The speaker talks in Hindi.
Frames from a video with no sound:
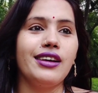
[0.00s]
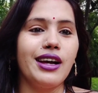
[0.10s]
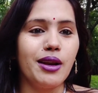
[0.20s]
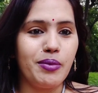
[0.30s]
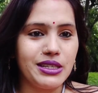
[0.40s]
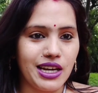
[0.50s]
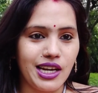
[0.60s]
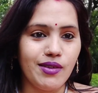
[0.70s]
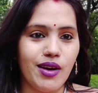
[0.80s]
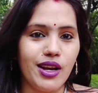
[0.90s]
घर पे
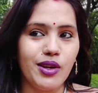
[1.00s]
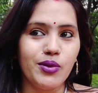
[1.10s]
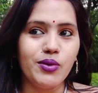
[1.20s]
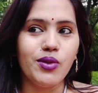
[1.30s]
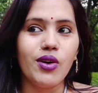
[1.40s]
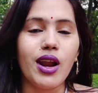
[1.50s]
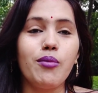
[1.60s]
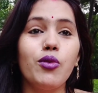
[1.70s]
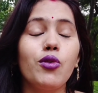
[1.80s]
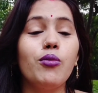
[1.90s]
जाने वाली हूँ और आप
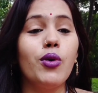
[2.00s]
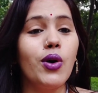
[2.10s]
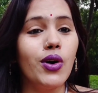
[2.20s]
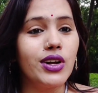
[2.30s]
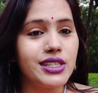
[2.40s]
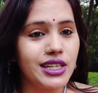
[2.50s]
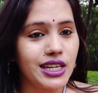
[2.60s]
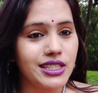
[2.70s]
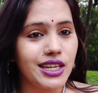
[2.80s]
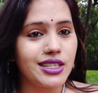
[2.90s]
लोग को बहुत से
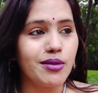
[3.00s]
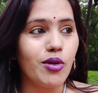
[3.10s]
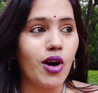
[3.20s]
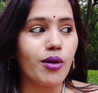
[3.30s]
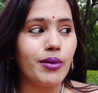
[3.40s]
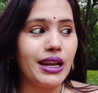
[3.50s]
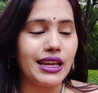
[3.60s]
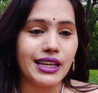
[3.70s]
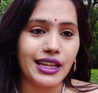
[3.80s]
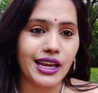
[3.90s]
अच्छे अच्छे ब्लॉग
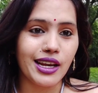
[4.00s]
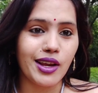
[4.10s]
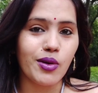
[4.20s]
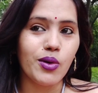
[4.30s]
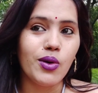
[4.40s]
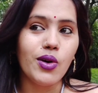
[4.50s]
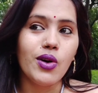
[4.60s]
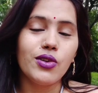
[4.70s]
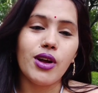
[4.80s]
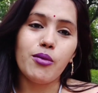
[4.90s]
मिलेंगे देखने को
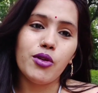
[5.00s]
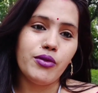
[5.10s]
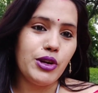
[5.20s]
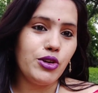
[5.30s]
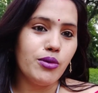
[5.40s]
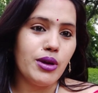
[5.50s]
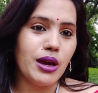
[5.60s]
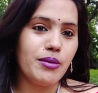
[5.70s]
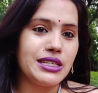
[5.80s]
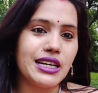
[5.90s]
तो आप लोग वीडियो में
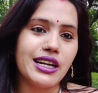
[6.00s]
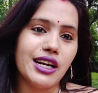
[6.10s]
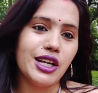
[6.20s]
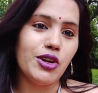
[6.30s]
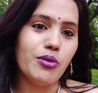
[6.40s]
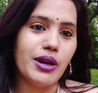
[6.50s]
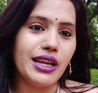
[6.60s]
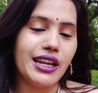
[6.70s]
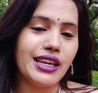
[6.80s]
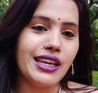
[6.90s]
हमेशा कंटिन्यू
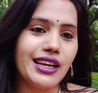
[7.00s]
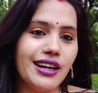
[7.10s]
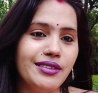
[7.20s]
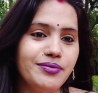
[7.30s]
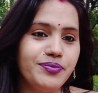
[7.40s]
बने रहिएगा